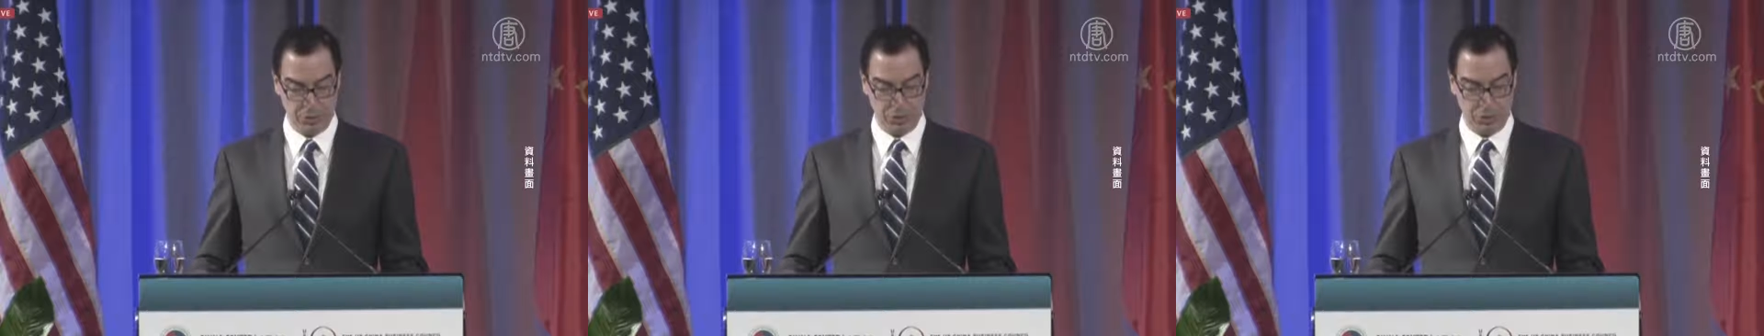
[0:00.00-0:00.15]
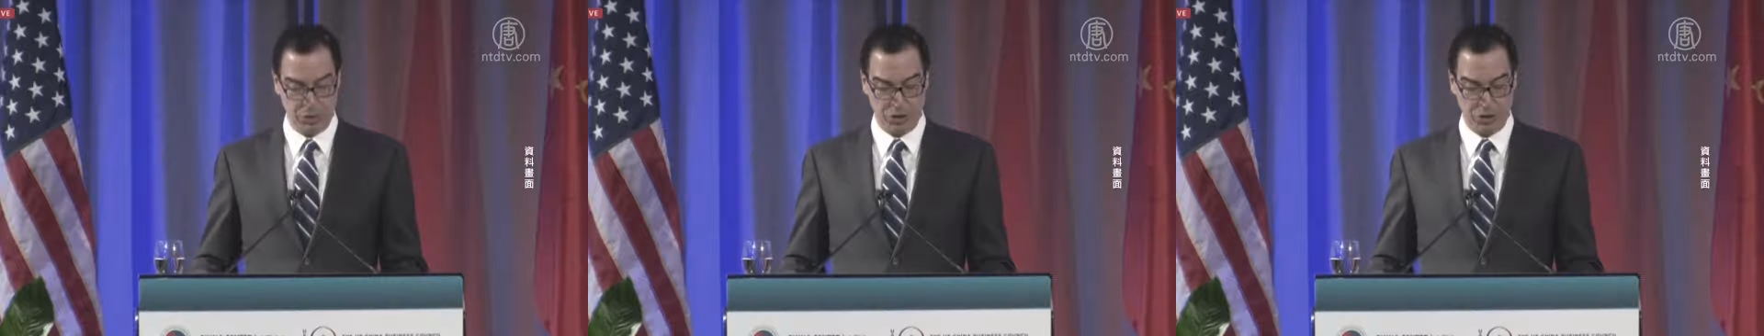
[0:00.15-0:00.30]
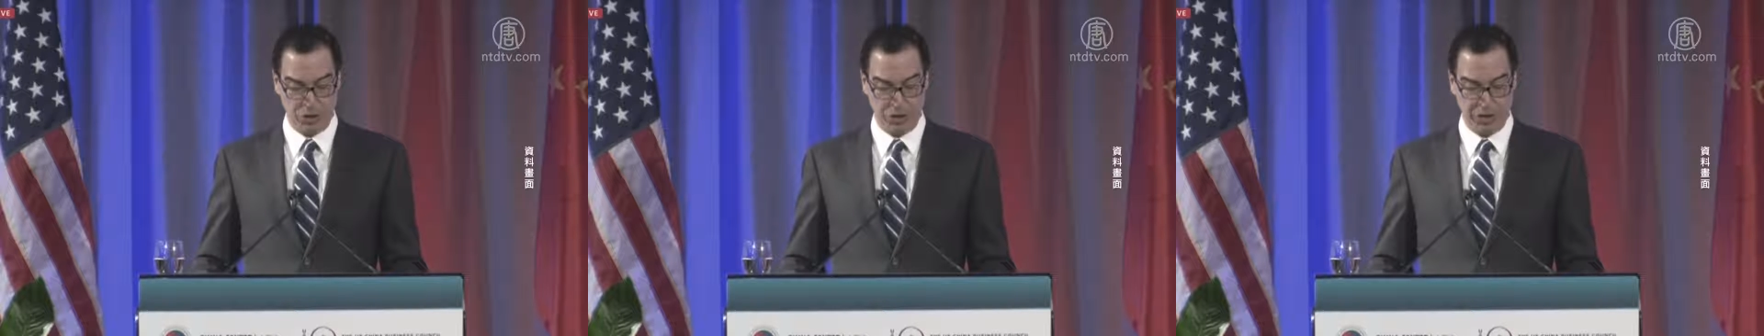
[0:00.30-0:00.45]

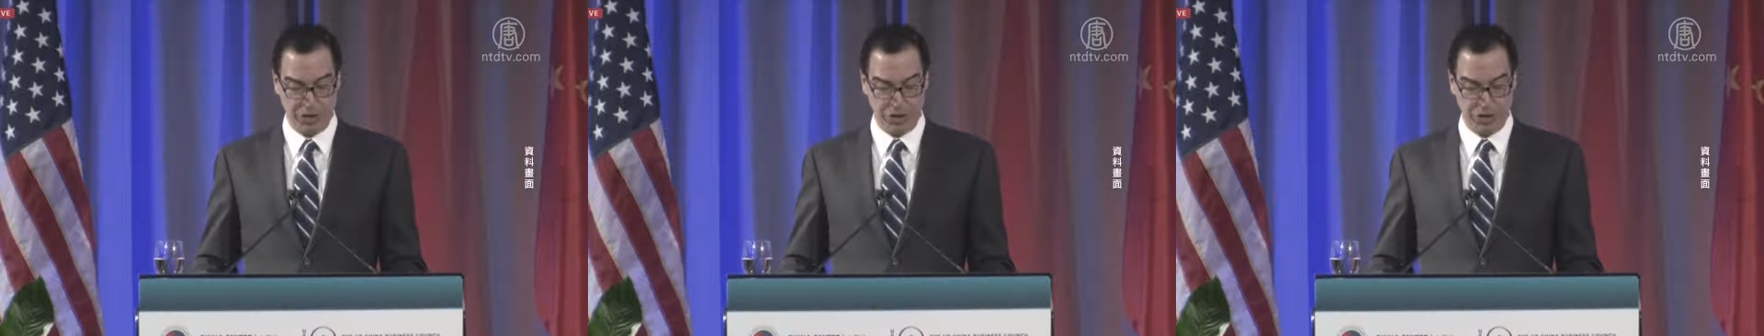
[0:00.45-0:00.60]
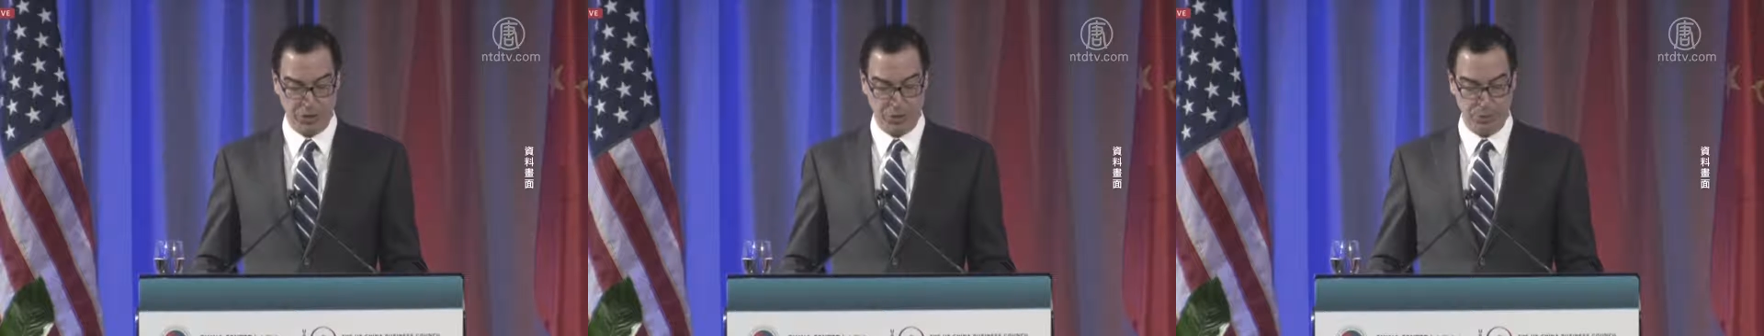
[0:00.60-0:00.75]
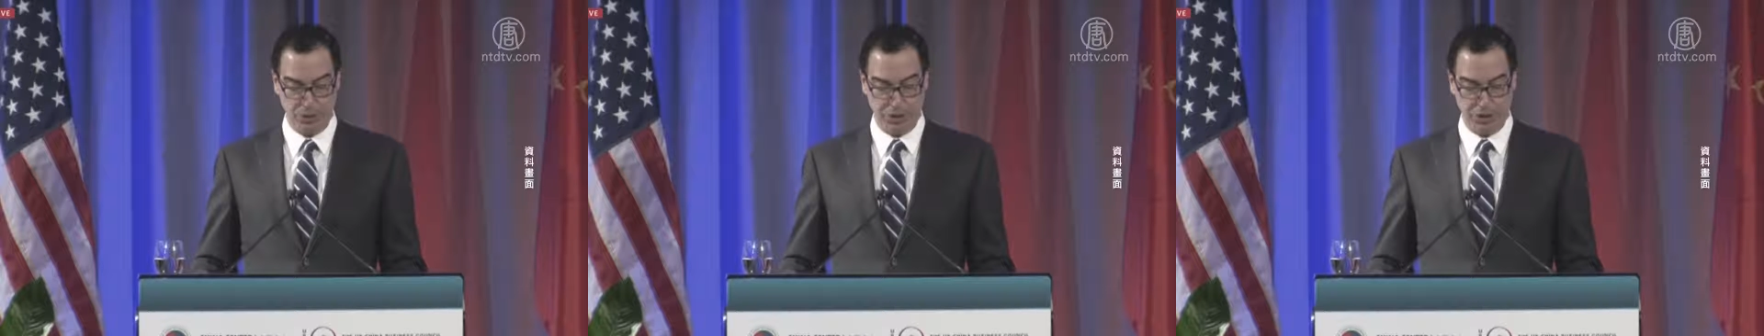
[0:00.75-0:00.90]
在和中
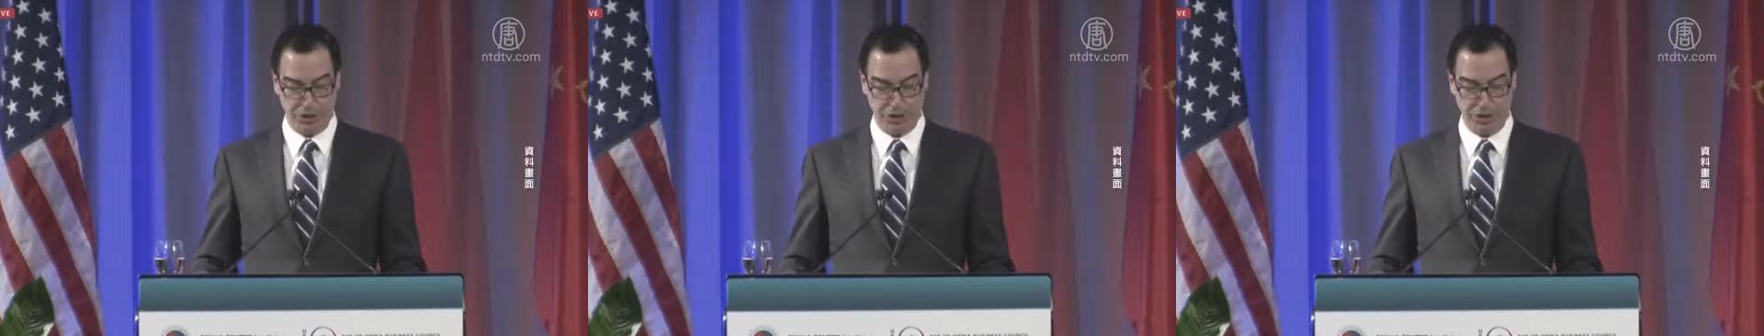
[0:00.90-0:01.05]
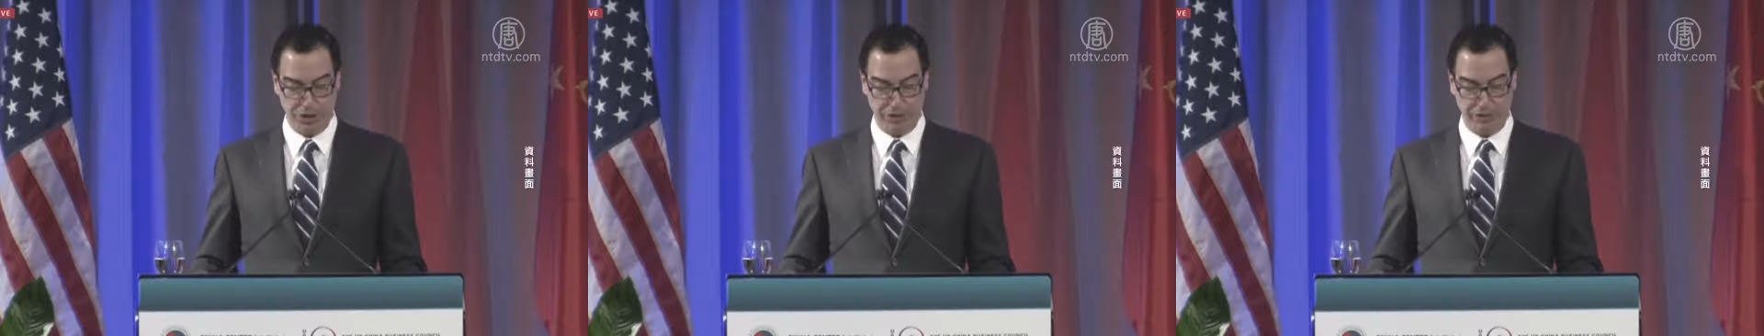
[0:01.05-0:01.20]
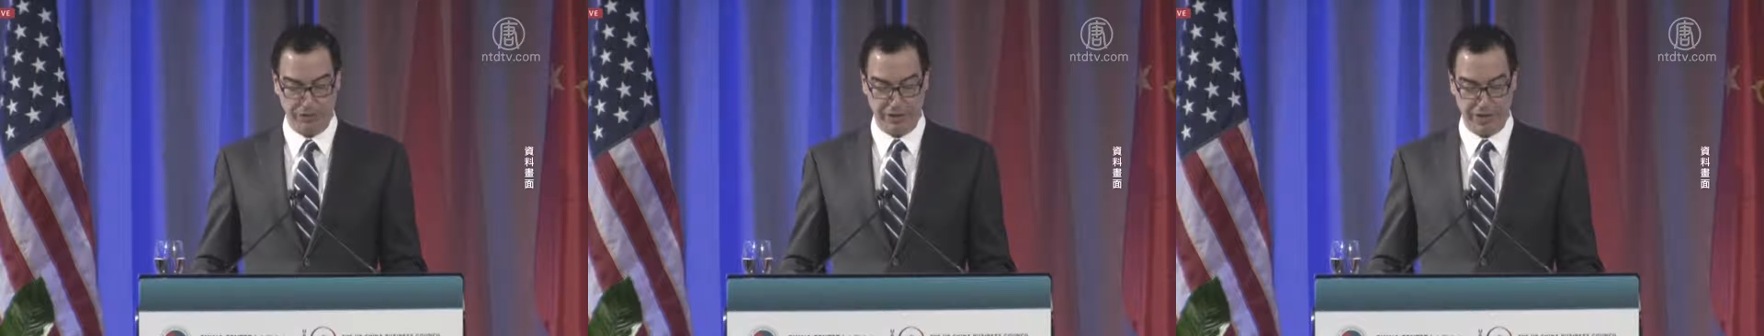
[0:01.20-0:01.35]
共打
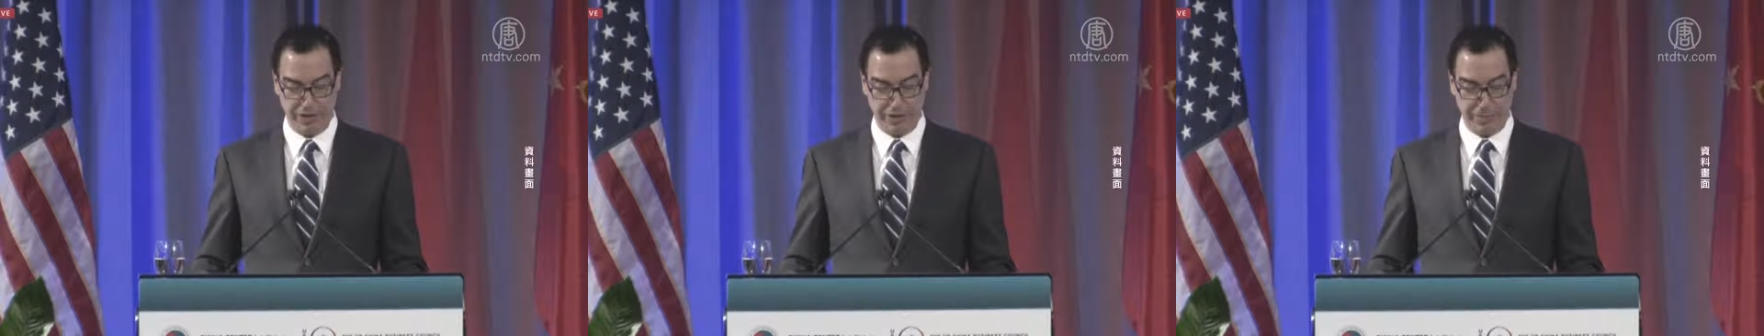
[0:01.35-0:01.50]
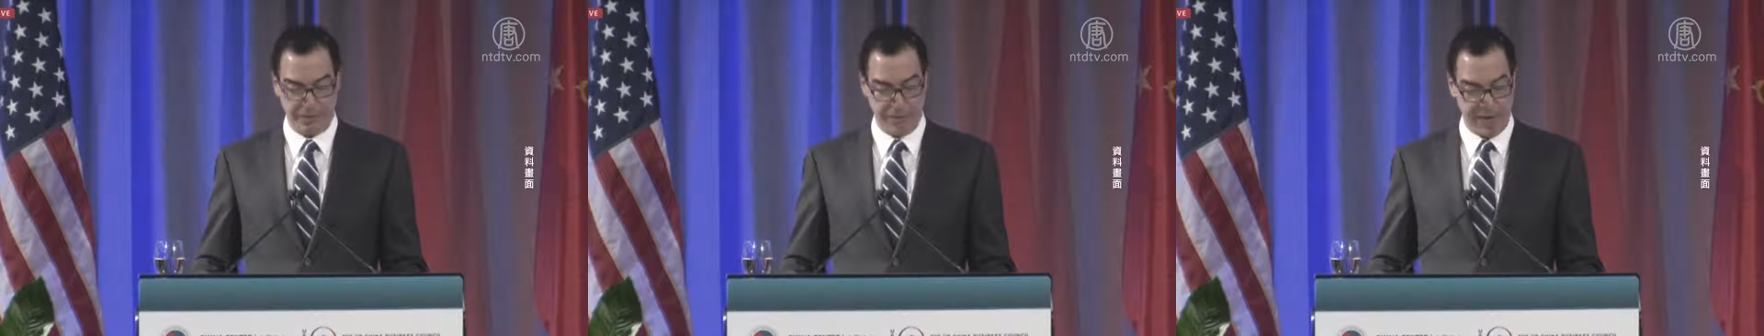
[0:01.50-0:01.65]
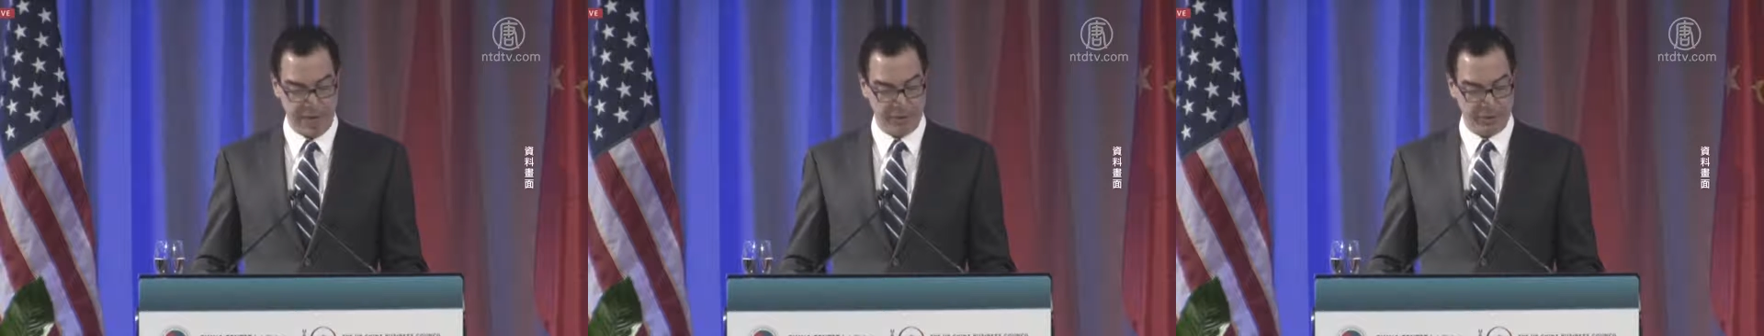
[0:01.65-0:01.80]
贸易战的
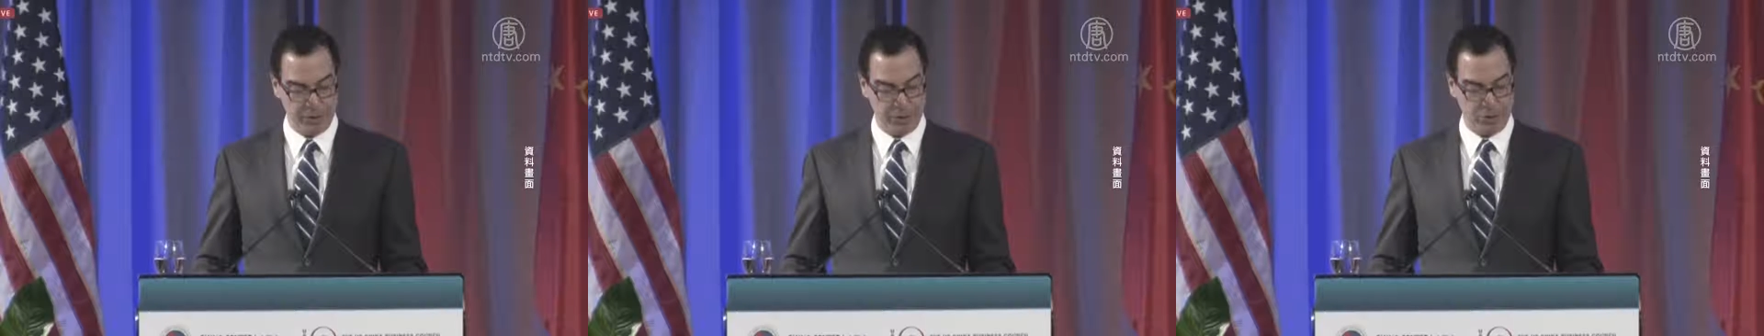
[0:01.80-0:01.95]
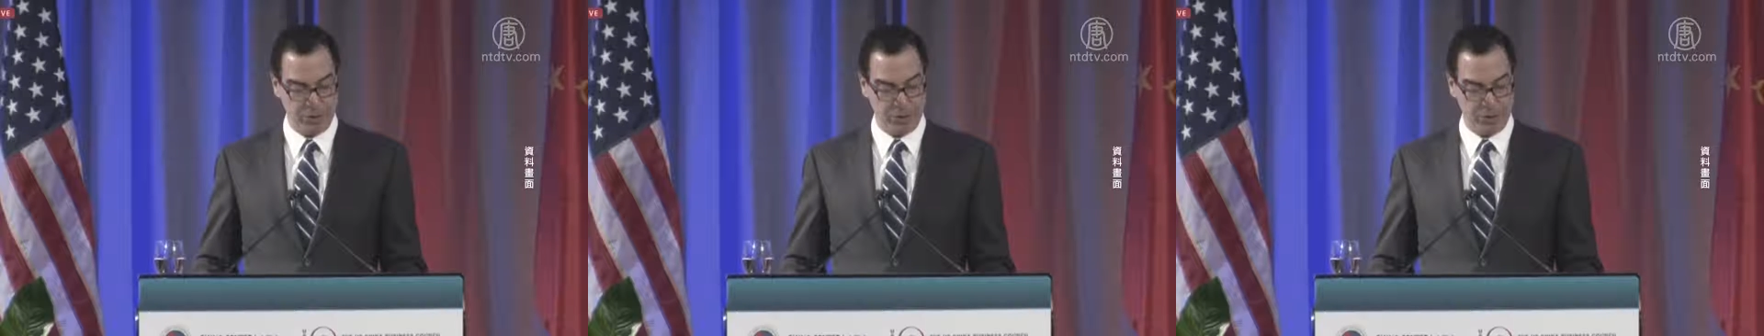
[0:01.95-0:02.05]
问题上，